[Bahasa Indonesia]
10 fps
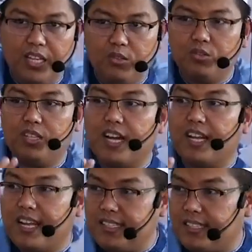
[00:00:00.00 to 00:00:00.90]
lagi, itu
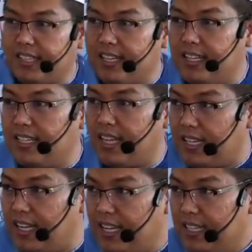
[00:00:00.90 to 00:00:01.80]
tidak najis karena
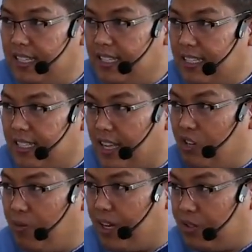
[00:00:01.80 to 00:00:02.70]
tidak ada
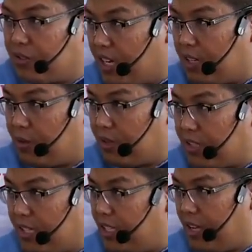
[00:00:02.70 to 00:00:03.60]
kehidupan di situ setelah
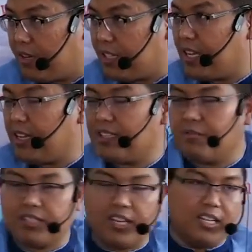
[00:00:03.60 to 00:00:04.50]
dipotong, sehingga tidak merasa sakit
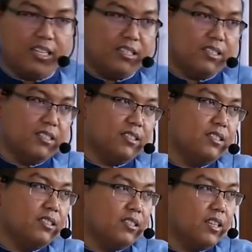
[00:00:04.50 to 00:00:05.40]
sama sekali.
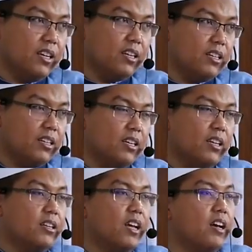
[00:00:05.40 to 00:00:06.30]
Ya.
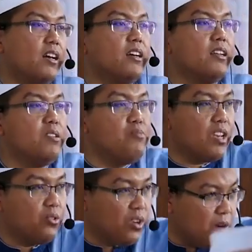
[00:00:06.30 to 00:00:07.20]
Nah,
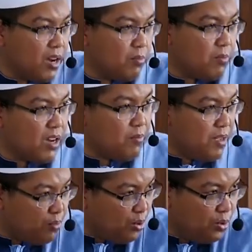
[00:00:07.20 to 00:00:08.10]
demikian juga babi.
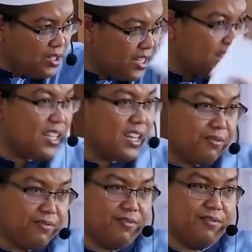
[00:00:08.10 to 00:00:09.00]
Babi bulunya ada
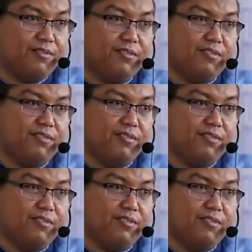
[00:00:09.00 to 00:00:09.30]
khilaf.